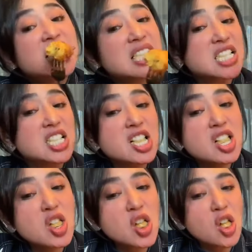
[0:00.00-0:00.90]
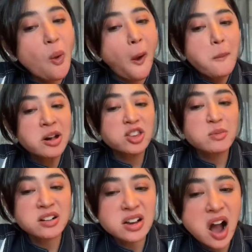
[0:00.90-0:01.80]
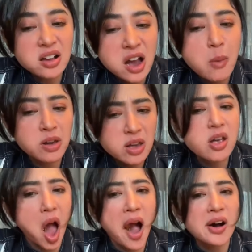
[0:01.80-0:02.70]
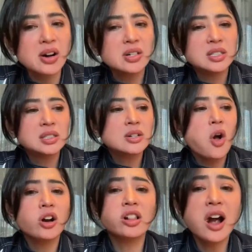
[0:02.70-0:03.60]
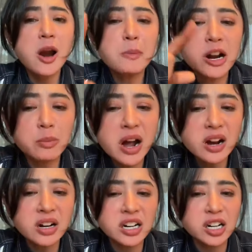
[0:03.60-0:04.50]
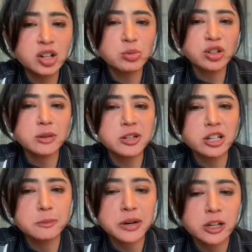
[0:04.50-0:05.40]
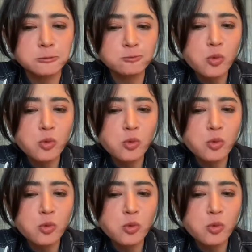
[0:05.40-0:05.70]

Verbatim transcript: pasti lo mancing-mancing aja iya kita kan baik-baik gak ada ngomong siapa-siapa